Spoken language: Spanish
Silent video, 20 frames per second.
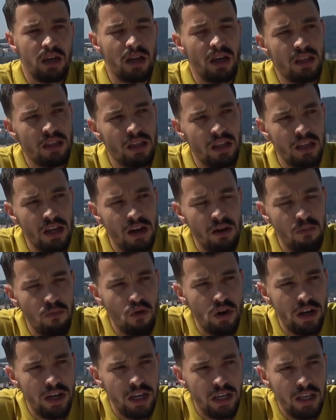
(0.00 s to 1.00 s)
tenía
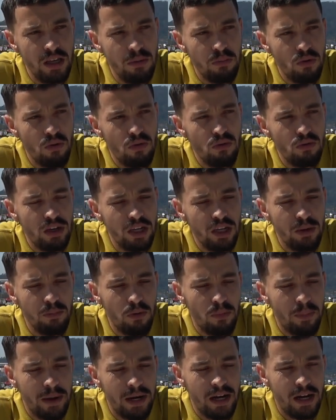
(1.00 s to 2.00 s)
buen equipo, un
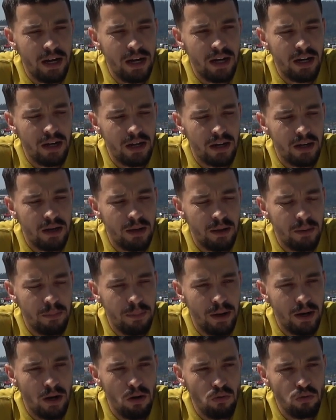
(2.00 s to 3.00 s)
equipo para,
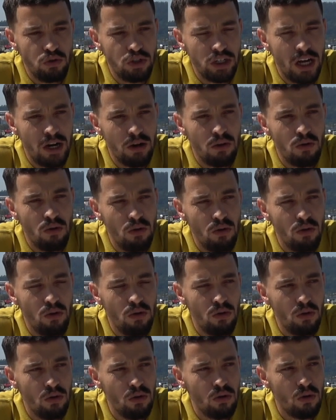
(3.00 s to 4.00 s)
luchar
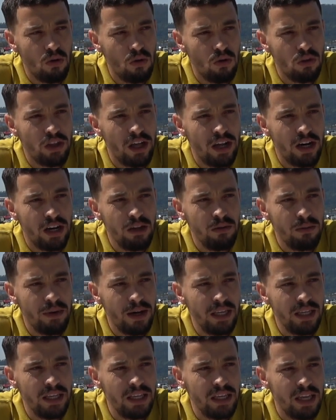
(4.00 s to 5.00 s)
con, los de
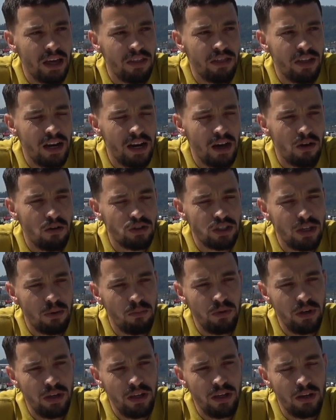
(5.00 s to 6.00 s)
arriba y hacer las cosas
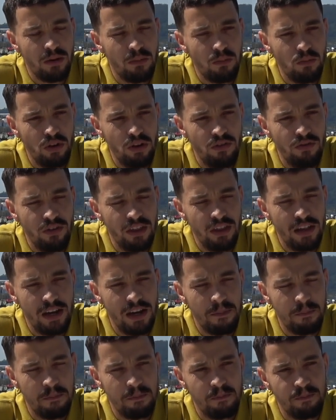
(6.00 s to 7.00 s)
muy, muy
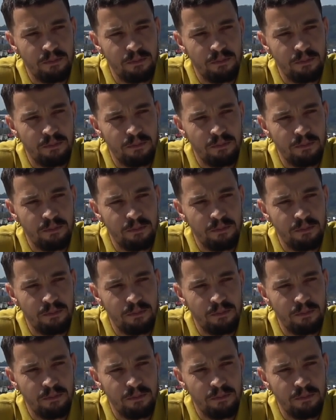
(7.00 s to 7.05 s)
difíciles.